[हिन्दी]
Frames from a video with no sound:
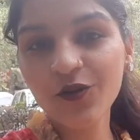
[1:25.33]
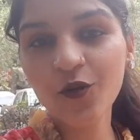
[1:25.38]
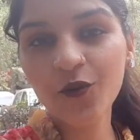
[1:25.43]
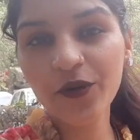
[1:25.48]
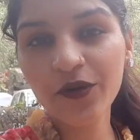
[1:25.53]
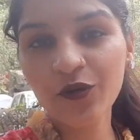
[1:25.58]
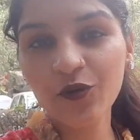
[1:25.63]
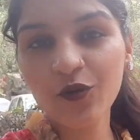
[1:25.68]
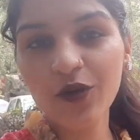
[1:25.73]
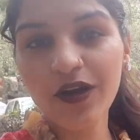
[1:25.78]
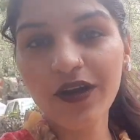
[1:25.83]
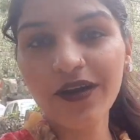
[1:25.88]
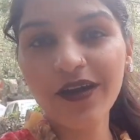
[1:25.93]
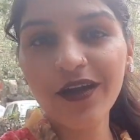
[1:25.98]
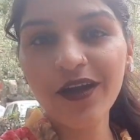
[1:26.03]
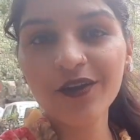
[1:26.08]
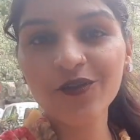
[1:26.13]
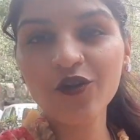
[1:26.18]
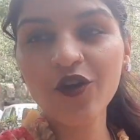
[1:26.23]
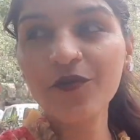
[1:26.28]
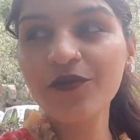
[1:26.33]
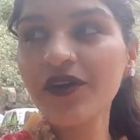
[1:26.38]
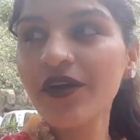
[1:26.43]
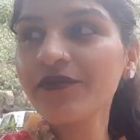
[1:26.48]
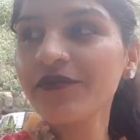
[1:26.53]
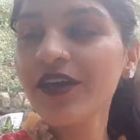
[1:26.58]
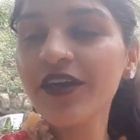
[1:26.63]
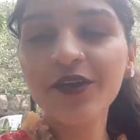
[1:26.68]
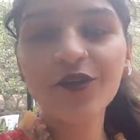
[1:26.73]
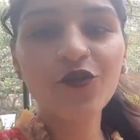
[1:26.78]
तक ओपन होगा तो अभी
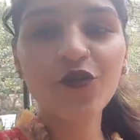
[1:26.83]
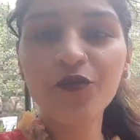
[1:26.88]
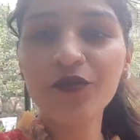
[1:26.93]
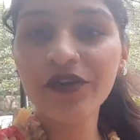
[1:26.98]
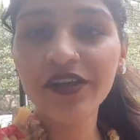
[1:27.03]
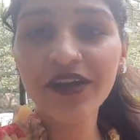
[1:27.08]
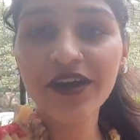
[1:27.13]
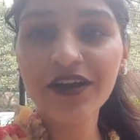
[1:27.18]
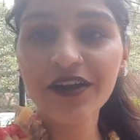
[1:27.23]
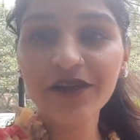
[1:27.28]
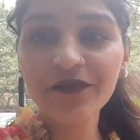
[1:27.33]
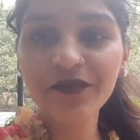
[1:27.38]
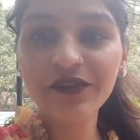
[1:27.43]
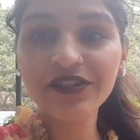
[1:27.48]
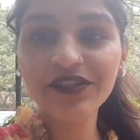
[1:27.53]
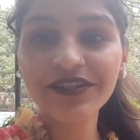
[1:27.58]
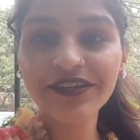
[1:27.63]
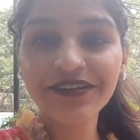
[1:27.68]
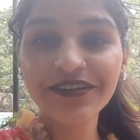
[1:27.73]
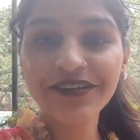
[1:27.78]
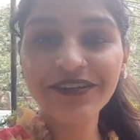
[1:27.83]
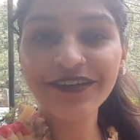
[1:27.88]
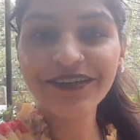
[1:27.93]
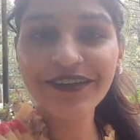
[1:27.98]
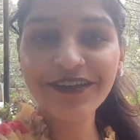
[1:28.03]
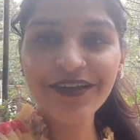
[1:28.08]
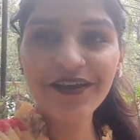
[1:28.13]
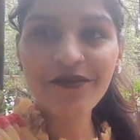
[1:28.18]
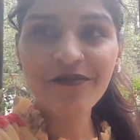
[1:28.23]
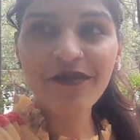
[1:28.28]
हम यहीं घूम रहे हैं आगे पीछे
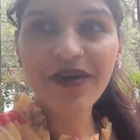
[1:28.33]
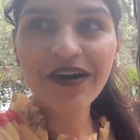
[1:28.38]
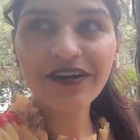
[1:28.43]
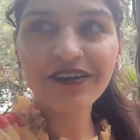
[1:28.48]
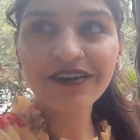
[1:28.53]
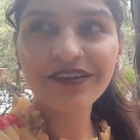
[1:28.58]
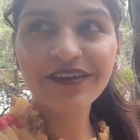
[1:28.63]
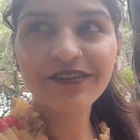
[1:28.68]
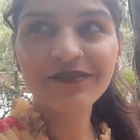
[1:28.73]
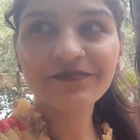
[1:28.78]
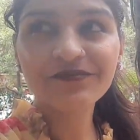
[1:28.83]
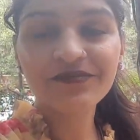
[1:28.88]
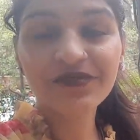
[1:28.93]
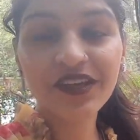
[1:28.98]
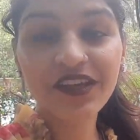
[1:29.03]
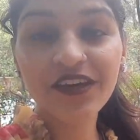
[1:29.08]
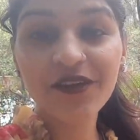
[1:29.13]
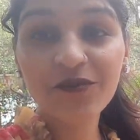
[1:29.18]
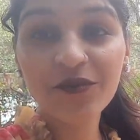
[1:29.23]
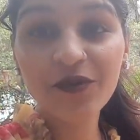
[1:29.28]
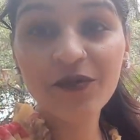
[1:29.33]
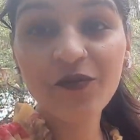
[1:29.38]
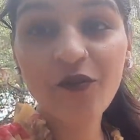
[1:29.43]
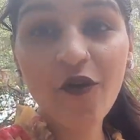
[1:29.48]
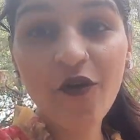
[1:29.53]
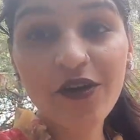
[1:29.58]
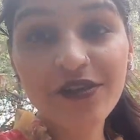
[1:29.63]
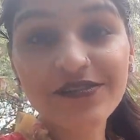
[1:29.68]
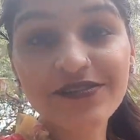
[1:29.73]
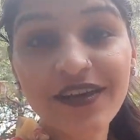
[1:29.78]
बाकी गर्मी
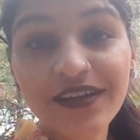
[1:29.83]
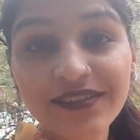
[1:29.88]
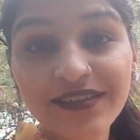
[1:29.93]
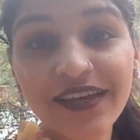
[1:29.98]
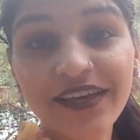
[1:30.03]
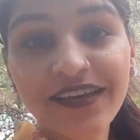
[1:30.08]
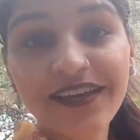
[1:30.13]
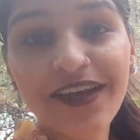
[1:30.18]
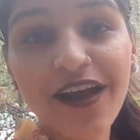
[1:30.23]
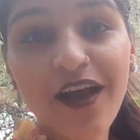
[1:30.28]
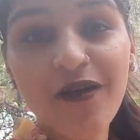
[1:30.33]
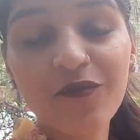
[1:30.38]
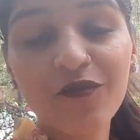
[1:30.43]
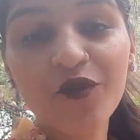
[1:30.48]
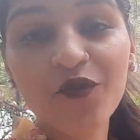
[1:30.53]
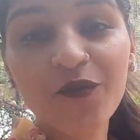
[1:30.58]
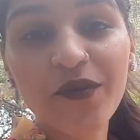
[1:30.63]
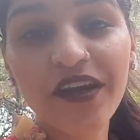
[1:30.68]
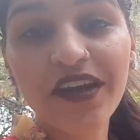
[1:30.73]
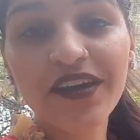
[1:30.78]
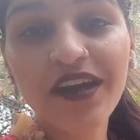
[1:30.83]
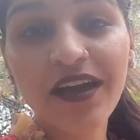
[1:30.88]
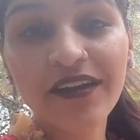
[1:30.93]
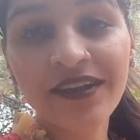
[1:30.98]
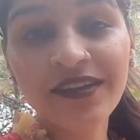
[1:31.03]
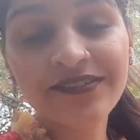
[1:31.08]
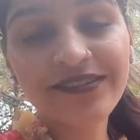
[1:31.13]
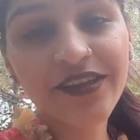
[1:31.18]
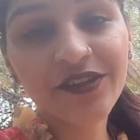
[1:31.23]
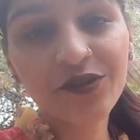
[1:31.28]
बहुत ज़्यादा है आप लोग भी अगर
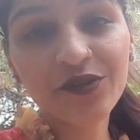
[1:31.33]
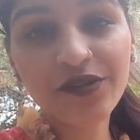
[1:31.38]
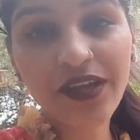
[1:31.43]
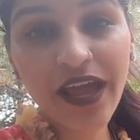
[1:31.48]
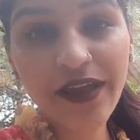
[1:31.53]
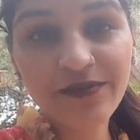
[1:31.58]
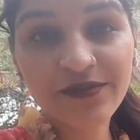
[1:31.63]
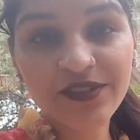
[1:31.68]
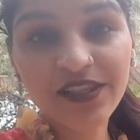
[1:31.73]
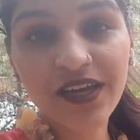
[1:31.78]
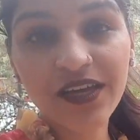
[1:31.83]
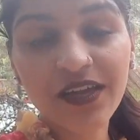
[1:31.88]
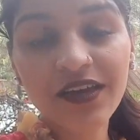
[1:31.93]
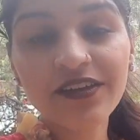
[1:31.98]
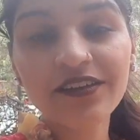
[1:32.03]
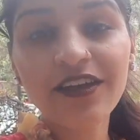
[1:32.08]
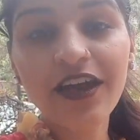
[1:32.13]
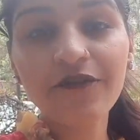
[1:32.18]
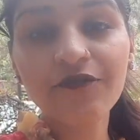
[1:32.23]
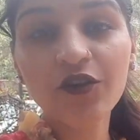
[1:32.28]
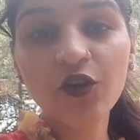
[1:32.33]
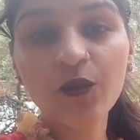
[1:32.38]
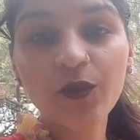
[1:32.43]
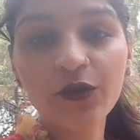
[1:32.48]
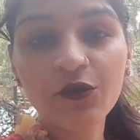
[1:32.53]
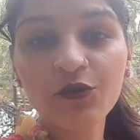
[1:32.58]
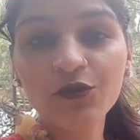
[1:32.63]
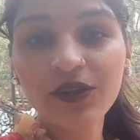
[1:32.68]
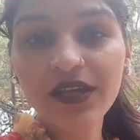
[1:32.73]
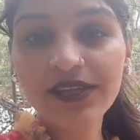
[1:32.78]
आना चाहें तो टाइम से आना कैफ़े
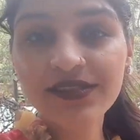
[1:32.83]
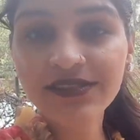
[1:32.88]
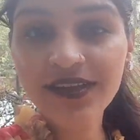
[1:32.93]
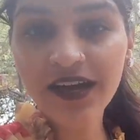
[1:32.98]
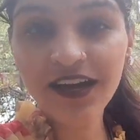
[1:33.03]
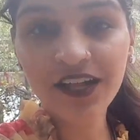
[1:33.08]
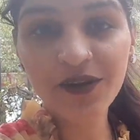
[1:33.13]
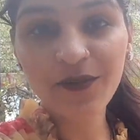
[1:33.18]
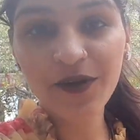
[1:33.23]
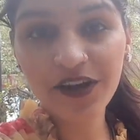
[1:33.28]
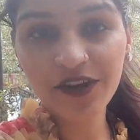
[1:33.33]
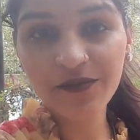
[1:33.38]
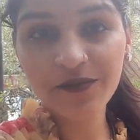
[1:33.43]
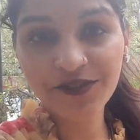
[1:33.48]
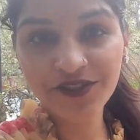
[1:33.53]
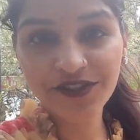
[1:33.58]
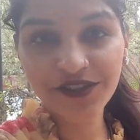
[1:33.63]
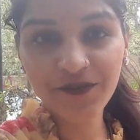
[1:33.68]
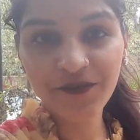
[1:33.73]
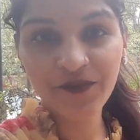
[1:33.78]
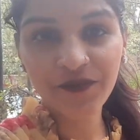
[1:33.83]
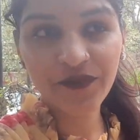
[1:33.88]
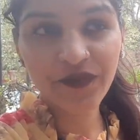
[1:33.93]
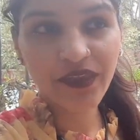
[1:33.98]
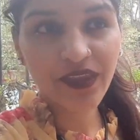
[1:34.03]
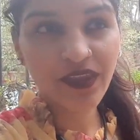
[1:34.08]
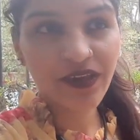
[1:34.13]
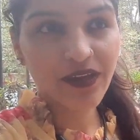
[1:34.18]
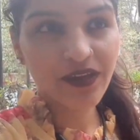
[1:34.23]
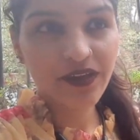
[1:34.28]
ओपन होता है साढ़े बारह बजे
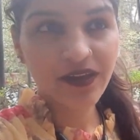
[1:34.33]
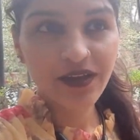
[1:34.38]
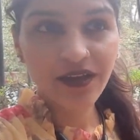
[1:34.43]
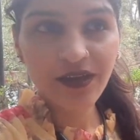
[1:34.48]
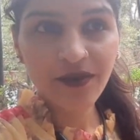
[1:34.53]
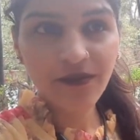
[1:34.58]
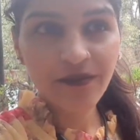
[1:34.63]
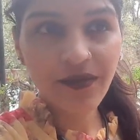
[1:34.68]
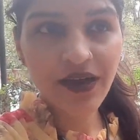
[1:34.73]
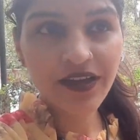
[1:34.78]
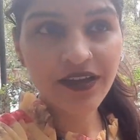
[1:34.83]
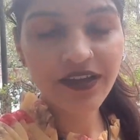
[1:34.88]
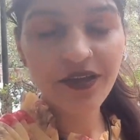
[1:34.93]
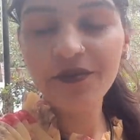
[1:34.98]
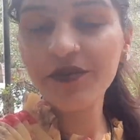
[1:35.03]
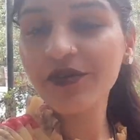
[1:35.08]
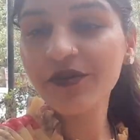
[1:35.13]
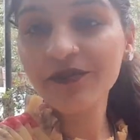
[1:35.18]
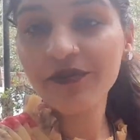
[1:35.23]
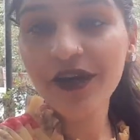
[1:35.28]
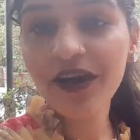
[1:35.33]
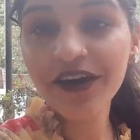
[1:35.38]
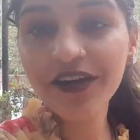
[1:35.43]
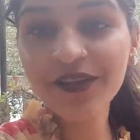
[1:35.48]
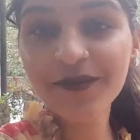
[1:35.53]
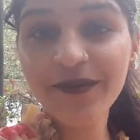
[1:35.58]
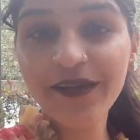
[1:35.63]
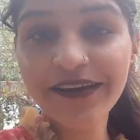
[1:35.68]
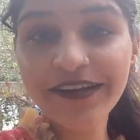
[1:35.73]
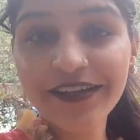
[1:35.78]
बाकी अभी हम बाहर
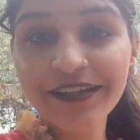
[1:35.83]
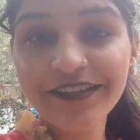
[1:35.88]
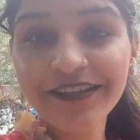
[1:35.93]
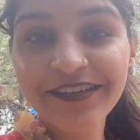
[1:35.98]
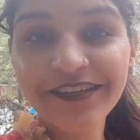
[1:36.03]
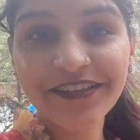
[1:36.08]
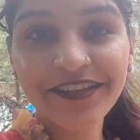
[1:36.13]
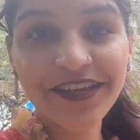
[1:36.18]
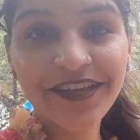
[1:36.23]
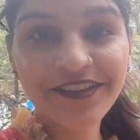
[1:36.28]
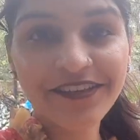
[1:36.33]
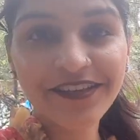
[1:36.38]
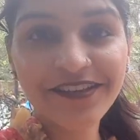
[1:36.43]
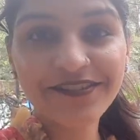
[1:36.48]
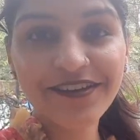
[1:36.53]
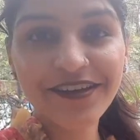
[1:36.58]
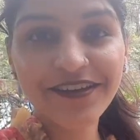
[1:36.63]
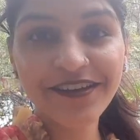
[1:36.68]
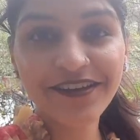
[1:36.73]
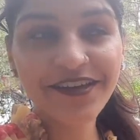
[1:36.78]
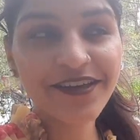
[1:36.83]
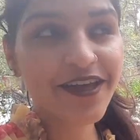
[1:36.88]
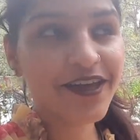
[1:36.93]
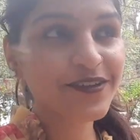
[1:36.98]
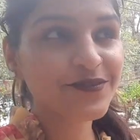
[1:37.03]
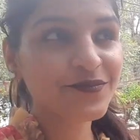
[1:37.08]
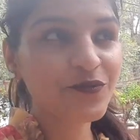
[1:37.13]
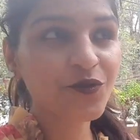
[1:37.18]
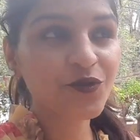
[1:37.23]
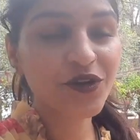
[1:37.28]
ही बैठे हैं देखते हैं अंदर जाके
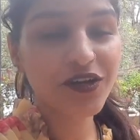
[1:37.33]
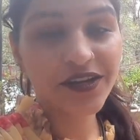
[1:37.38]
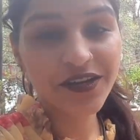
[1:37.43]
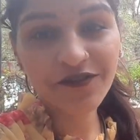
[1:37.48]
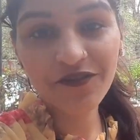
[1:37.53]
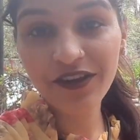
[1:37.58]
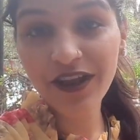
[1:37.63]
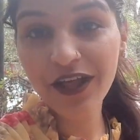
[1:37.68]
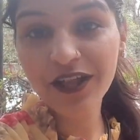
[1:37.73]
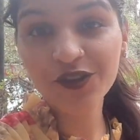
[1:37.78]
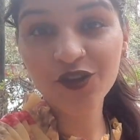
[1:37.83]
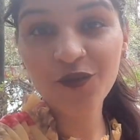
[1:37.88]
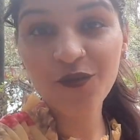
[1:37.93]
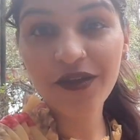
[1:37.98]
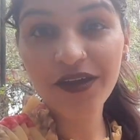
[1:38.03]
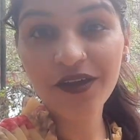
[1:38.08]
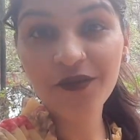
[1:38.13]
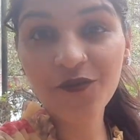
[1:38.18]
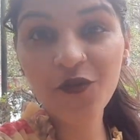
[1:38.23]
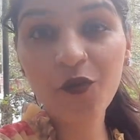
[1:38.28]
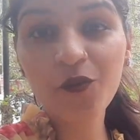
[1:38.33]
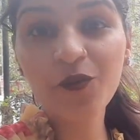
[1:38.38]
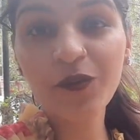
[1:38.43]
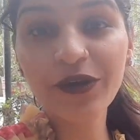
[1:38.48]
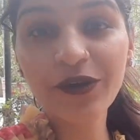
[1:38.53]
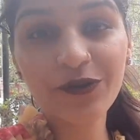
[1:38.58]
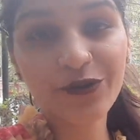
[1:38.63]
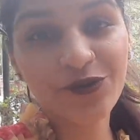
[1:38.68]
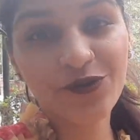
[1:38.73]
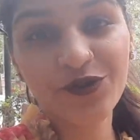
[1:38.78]
कोई तो करने फ़िलहाल तो हमारा
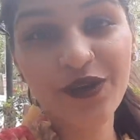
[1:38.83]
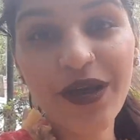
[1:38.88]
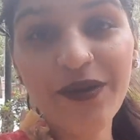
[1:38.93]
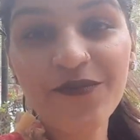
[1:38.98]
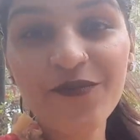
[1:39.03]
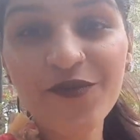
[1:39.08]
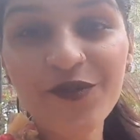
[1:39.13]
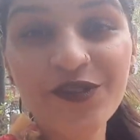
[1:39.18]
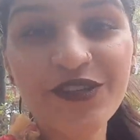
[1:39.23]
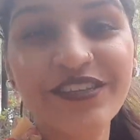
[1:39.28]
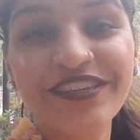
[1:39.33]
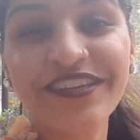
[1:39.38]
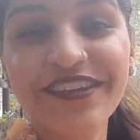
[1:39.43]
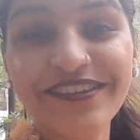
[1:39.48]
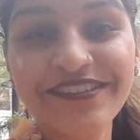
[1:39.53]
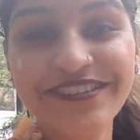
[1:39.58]
पोपट हो चुका है पूरी तरह